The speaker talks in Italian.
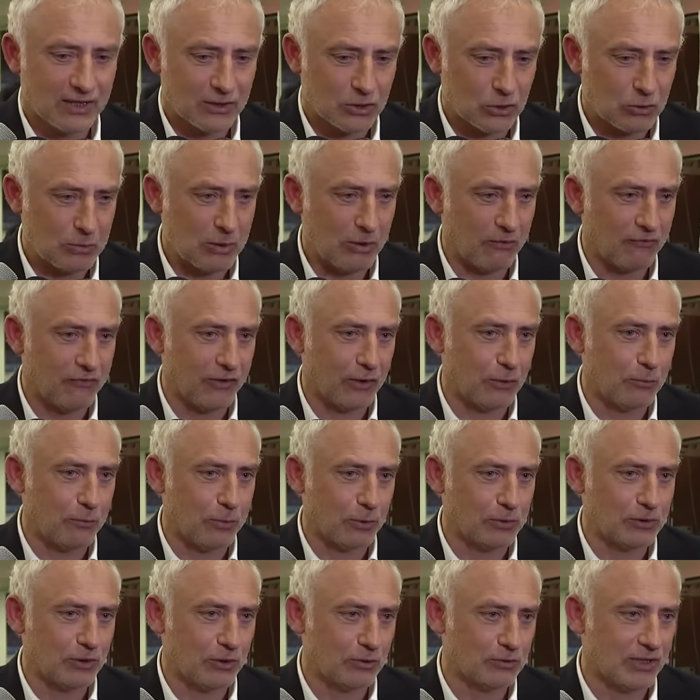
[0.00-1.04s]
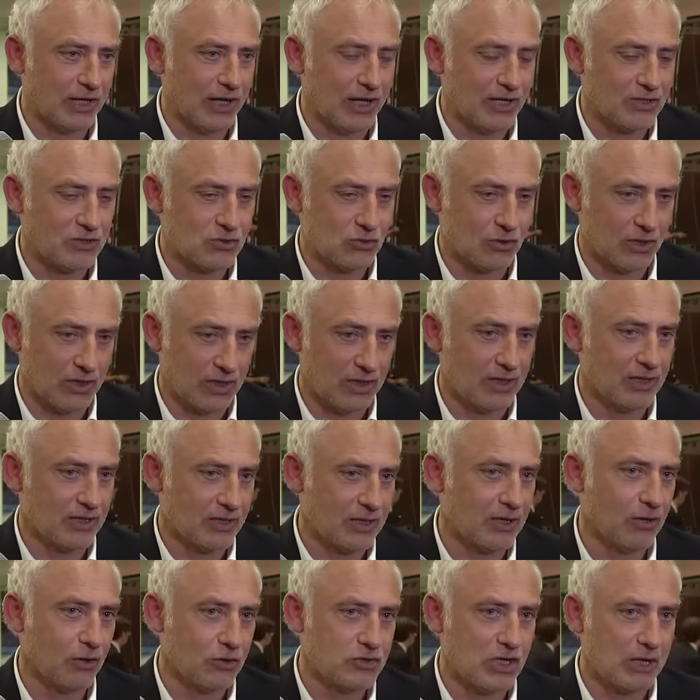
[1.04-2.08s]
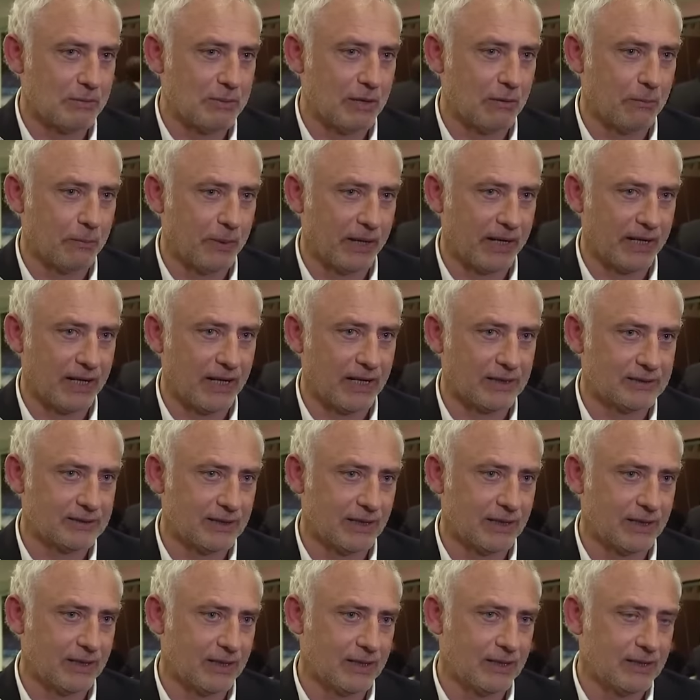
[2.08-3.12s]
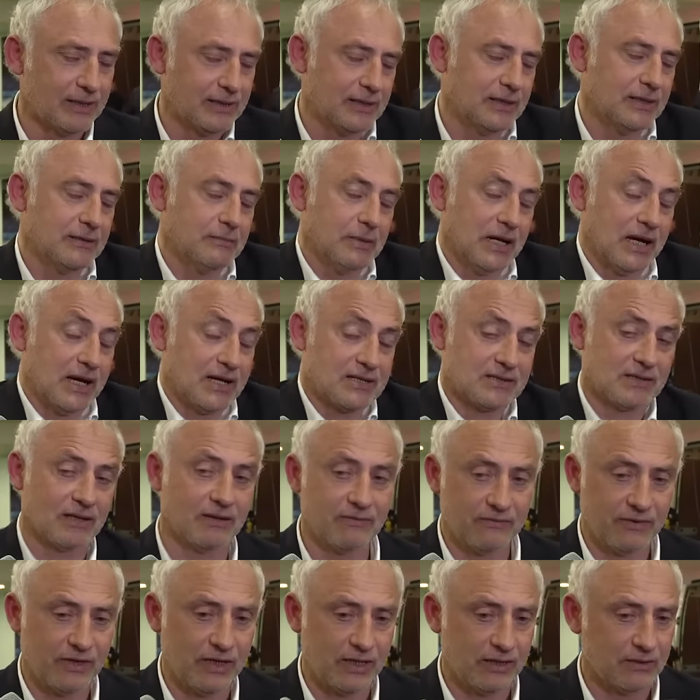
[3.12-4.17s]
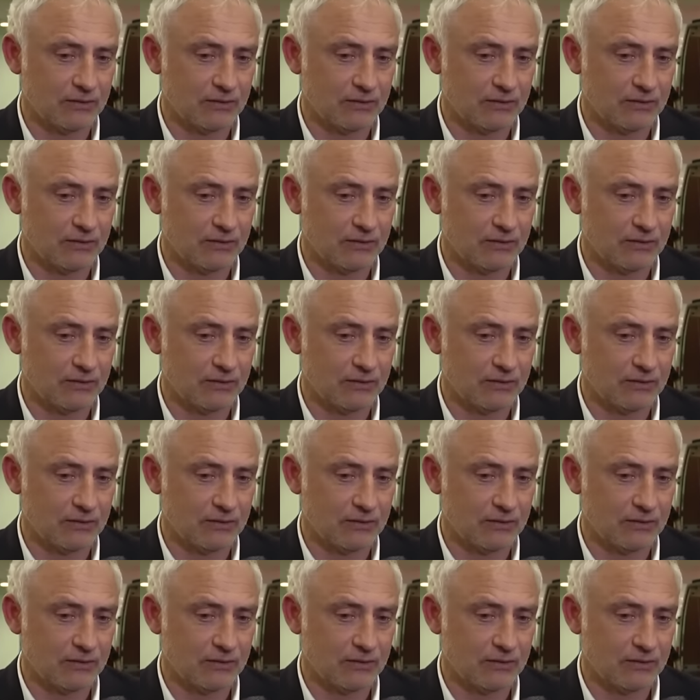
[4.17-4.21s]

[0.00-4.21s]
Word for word: dobbiamo fare un po' di rodaggio e oggi l'abbiamo pagata e basta. Fine.